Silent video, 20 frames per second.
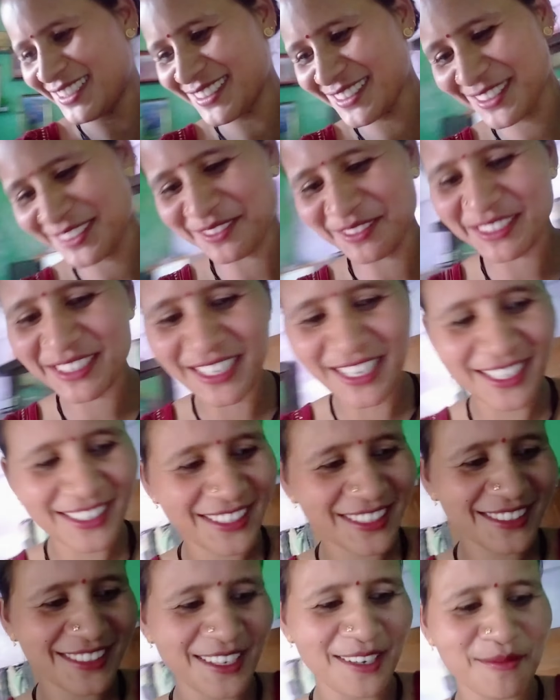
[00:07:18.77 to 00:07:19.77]
सुबह जाते
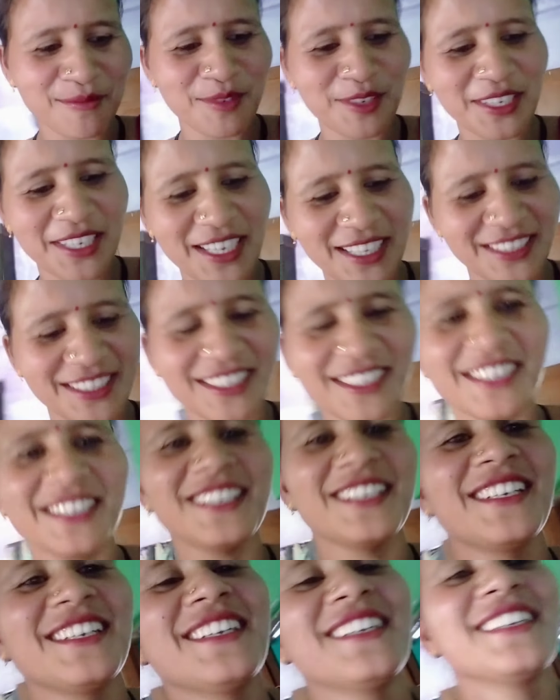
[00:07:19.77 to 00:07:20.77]
हैं शाम को ही आते हैं
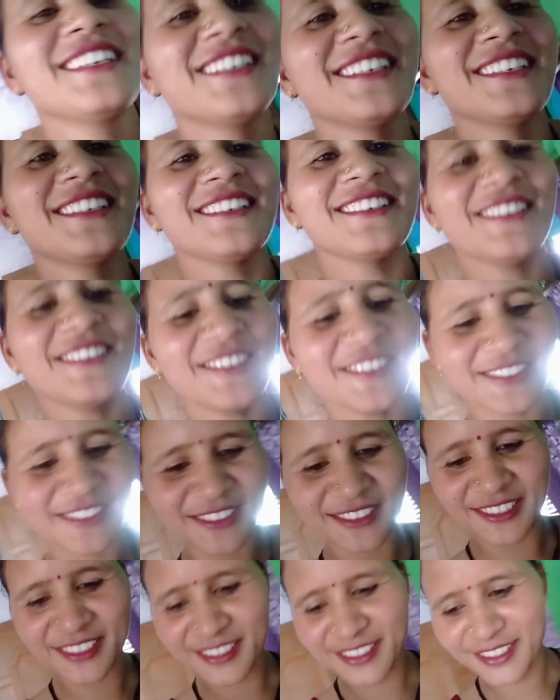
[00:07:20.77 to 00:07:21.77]
और
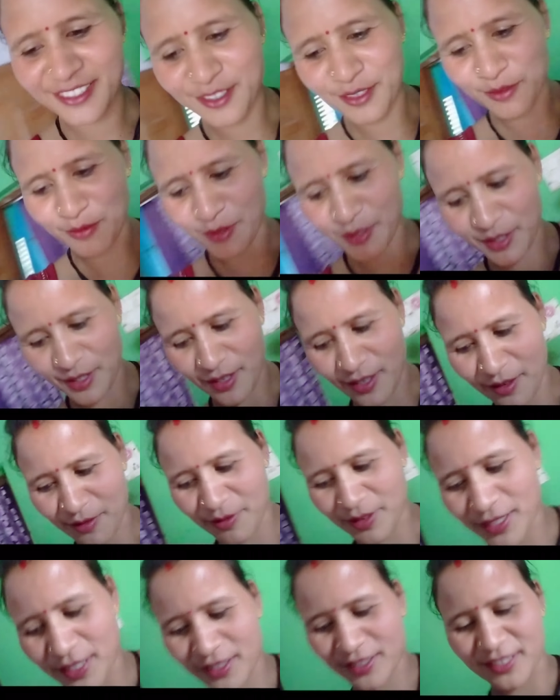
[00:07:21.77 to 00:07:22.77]
दीदी तो
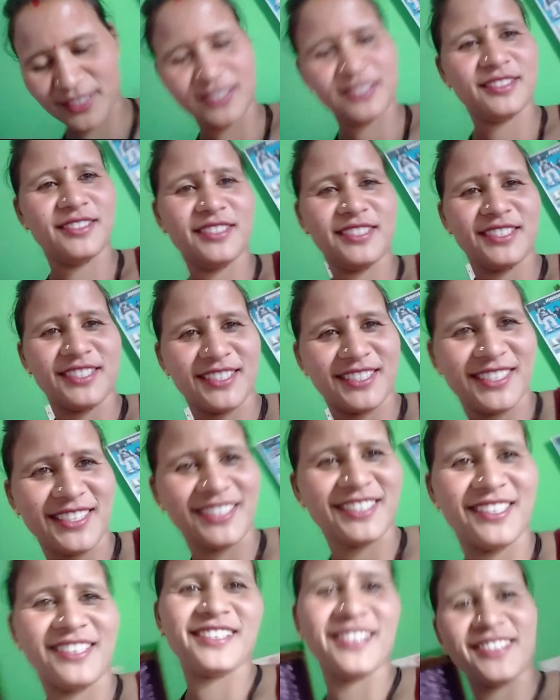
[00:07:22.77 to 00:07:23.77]
फटाफट
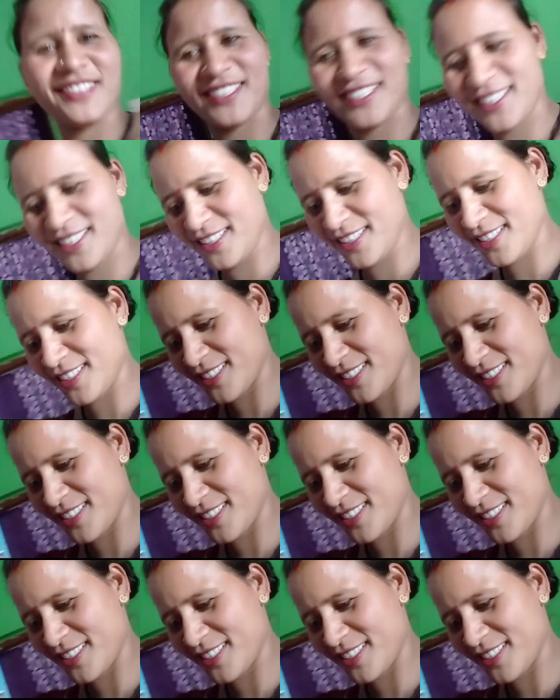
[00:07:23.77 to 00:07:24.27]
लेते हैं